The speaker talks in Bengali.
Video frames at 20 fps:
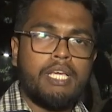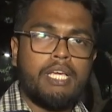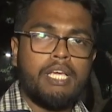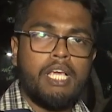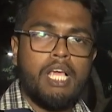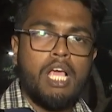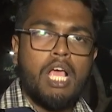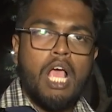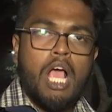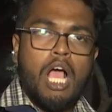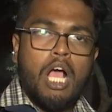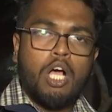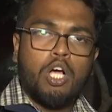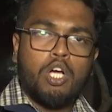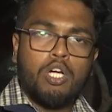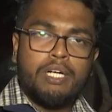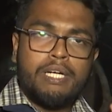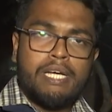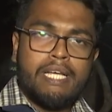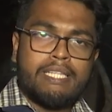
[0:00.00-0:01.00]
কি
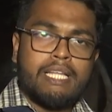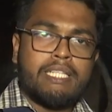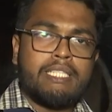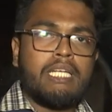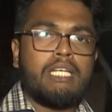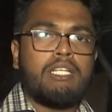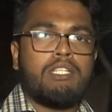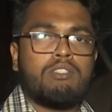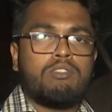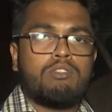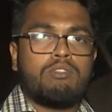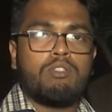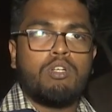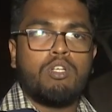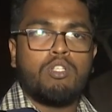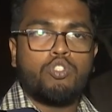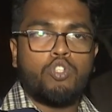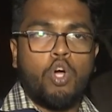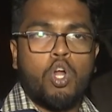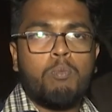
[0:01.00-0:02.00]
নেতাজির
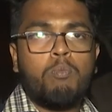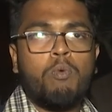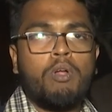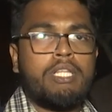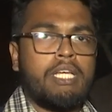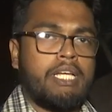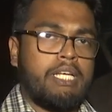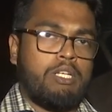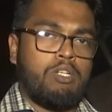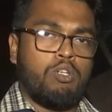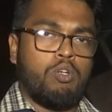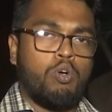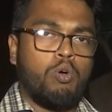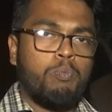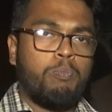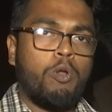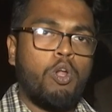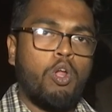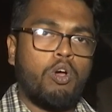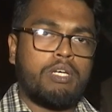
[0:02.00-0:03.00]
জন্মদিন
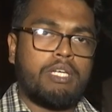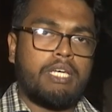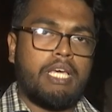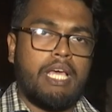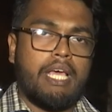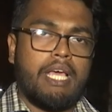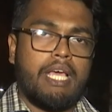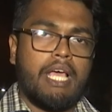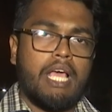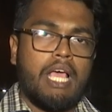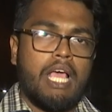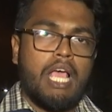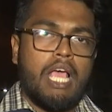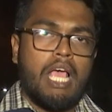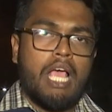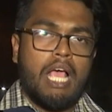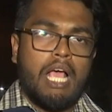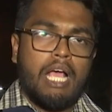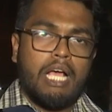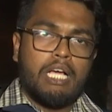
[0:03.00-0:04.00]
উপলক্ষে
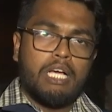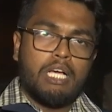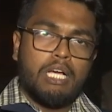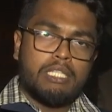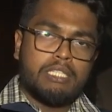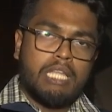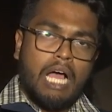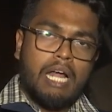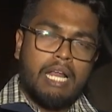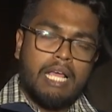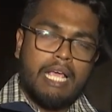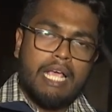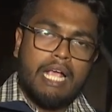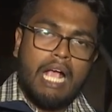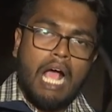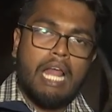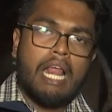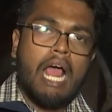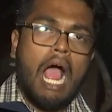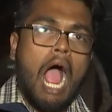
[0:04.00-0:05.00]
তার
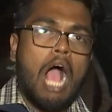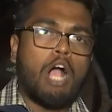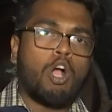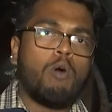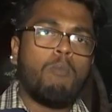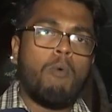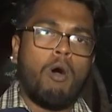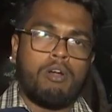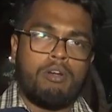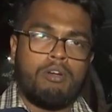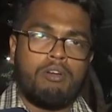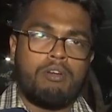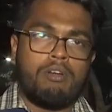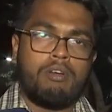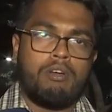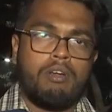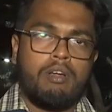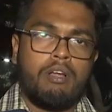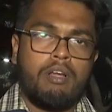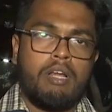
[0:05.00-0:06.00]
এখানে আগমন
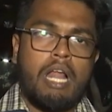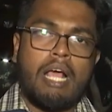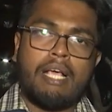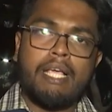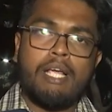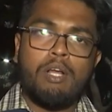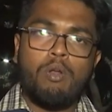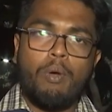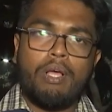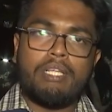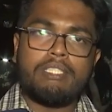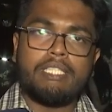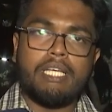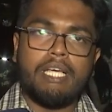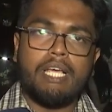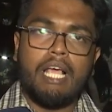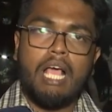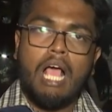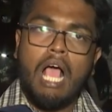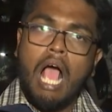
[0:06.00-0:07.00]
নাকি রয়েছে
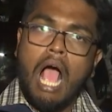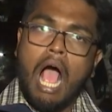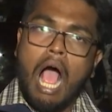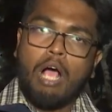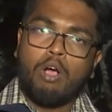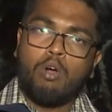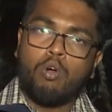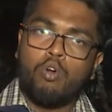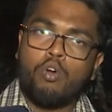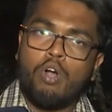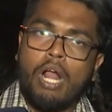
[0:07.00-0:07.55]
কোনো